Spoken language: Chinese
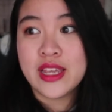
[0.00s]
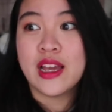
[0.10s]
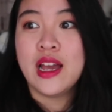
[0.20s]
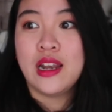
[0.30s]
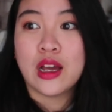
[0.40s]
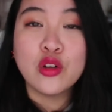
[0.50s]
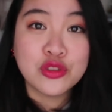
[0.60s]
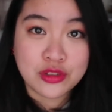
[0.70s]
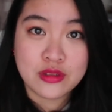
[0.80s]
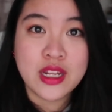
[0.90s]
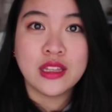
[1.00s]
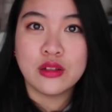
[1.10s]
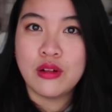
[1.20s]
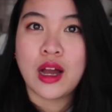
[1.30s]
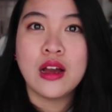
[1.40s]
恋爱，然后失恋的
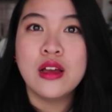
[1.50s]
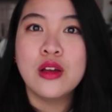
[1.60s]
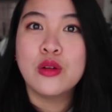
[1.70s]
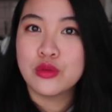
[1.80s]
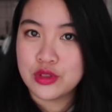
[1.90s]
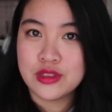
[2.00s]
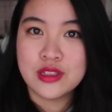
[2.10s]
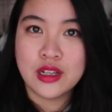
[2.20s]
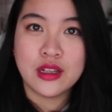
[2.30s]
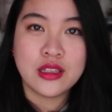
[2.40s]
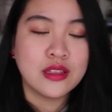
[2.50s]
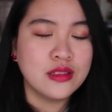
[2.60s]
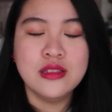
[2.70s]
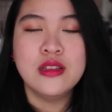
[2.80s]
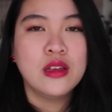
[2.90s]
话，我觉得是可以。可
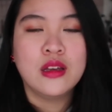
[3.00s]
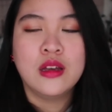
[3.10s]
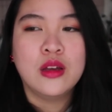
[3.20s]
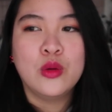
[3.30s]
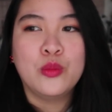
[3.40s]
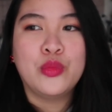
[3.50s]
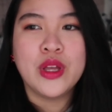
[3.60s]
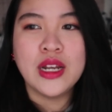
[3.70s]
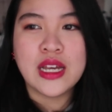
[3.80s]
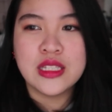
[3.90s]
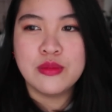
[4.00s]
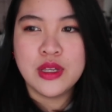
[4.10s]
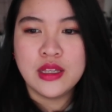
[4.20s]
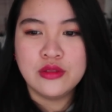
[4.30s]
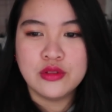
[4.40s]
是。不要来这
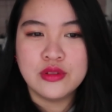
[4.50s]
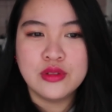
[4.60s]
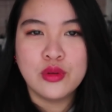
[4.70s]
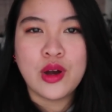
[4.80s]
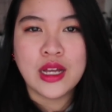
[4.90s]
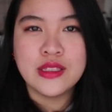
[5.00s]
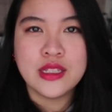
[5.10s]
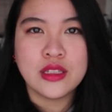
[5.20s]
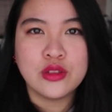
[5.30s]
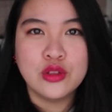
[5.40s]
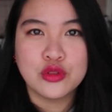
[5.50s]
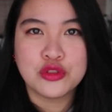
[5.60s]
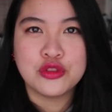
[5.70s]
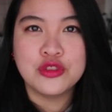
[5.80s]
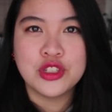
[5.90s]
边，就是花钱又
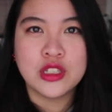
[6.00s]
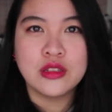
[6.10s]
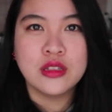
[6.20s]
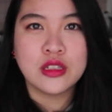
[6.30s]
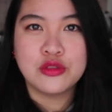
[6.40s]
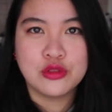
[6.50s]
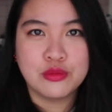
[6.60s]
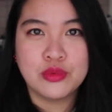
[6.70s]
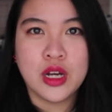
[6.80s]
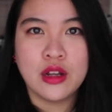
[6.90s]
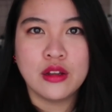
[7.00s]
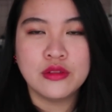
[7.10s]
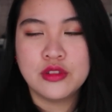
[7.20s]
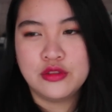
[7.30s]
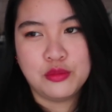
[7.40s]
失真，那个就是不好，
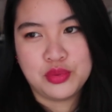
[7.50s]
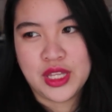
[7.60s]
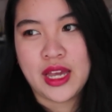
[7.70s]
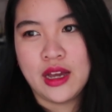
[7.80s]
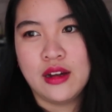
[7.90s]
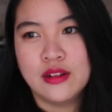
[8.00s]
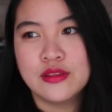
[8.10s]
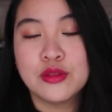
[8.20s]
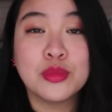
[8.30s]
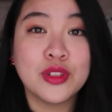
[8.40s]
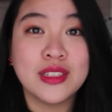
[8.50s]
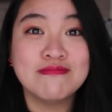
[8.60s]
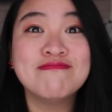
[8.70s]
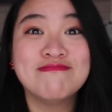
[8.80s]
那就不太好了，对不对？